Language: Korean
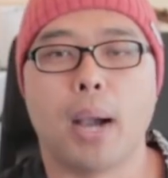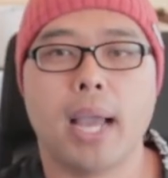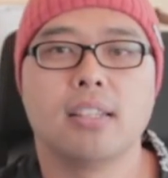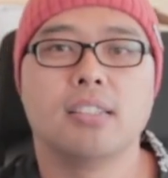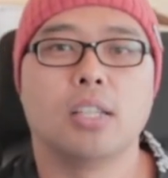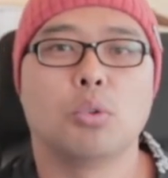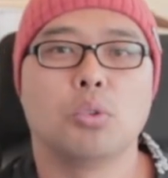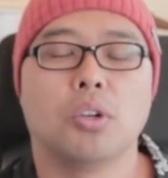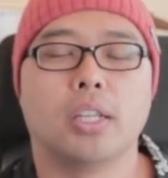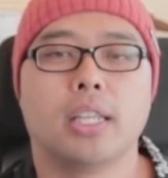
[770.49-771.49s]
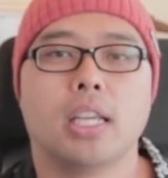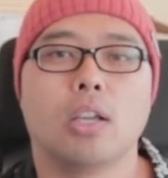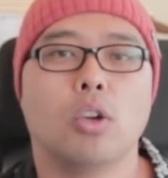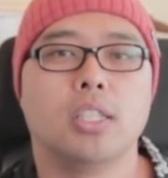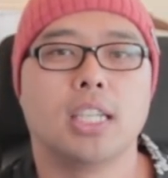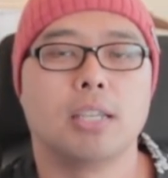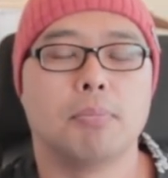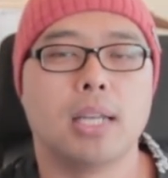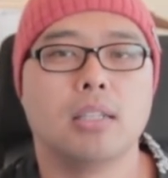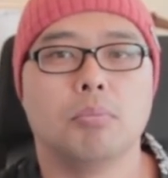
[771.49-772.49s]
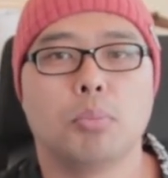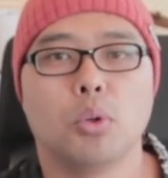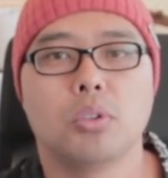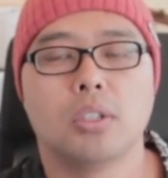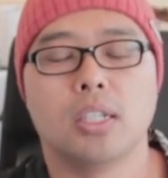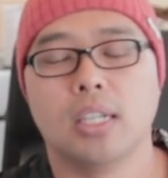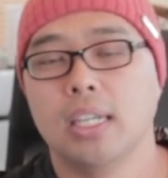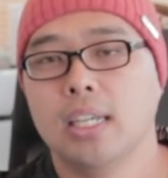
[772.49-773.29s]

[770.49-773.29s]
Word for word: 바이든 대통령한테 굉장히 많은 표를